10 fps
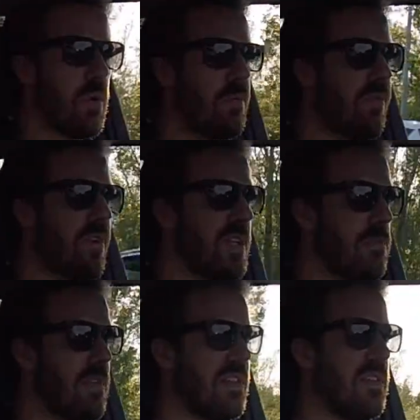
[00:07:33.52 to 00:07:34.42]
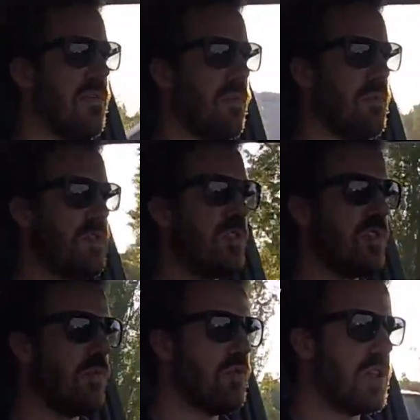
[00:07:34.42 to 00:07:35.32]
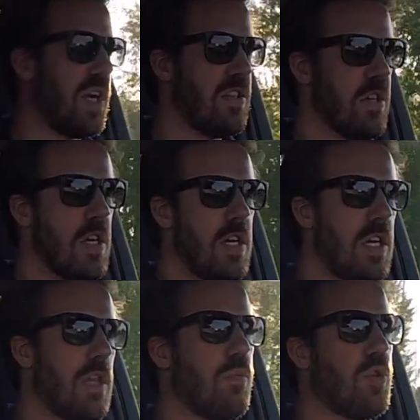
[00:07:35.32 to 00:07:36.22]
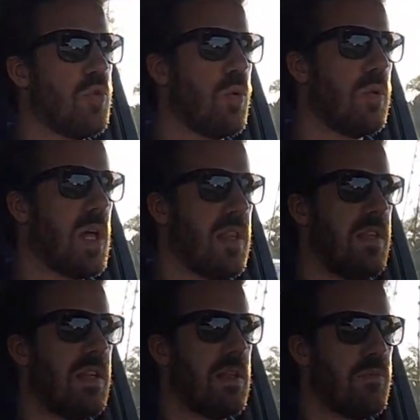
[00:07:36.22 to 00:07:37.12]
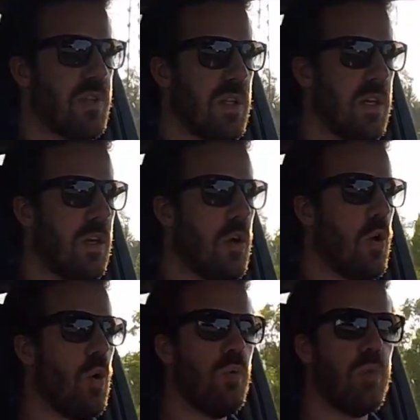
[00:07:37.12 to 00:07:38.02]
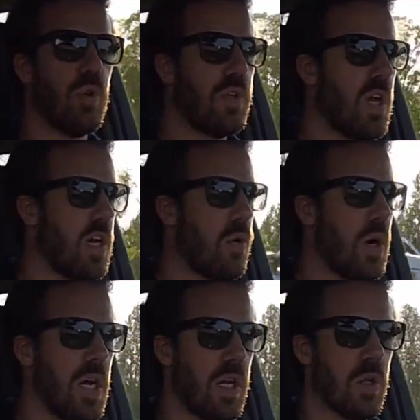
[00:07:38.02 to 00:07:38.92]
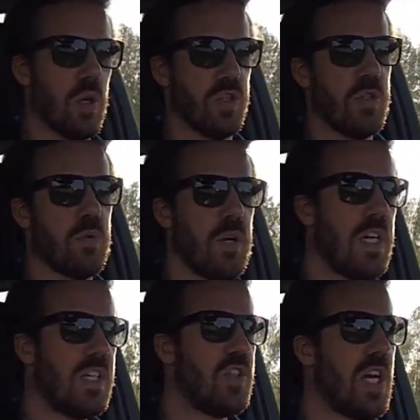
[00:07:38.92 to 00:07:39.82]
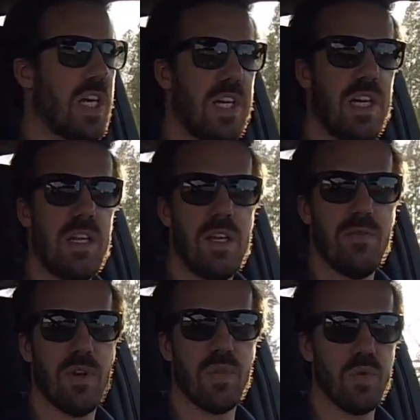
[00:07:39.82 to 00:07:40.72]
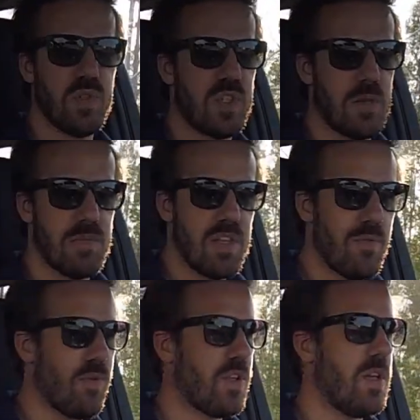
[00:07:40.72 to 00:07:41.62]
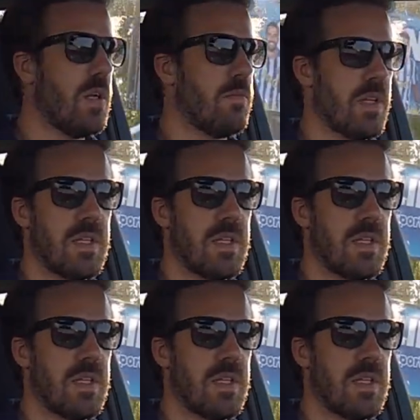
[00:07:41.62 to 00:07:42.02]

ver perfeitamente as informações que são mostradas. E depois do outro lado ainda temos ali o ponteiro analógico. Já aqui a nível do sistema de infotainment,